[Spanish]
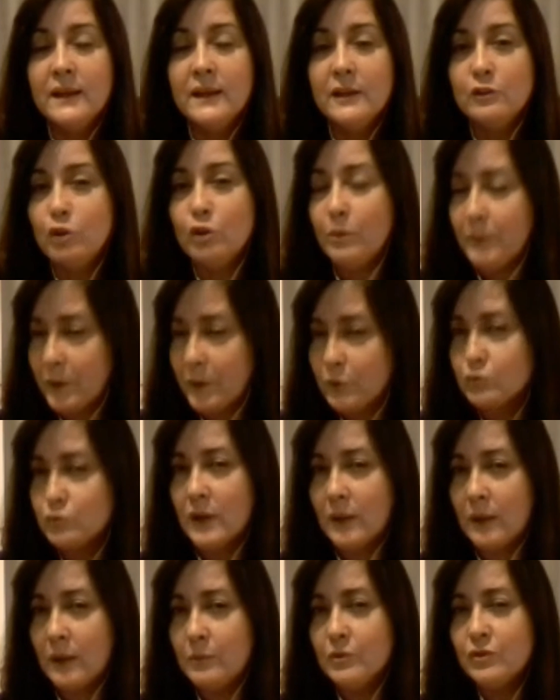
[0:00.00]
Nos
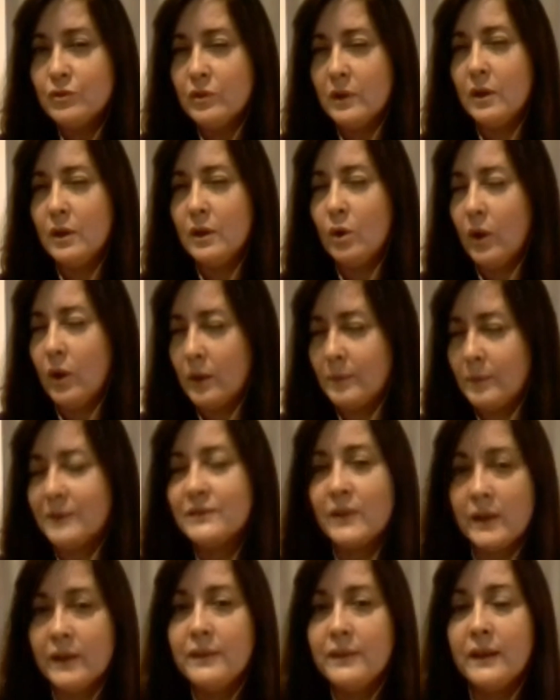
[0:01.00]
preguntamos si los
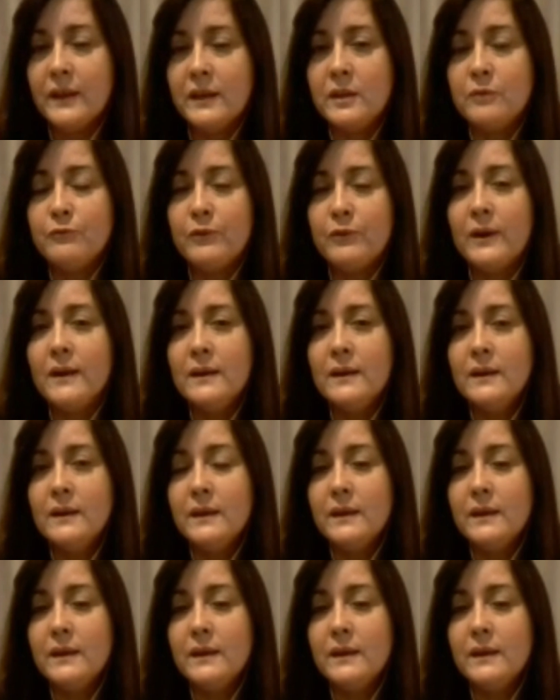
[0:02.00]
almacenes del IFA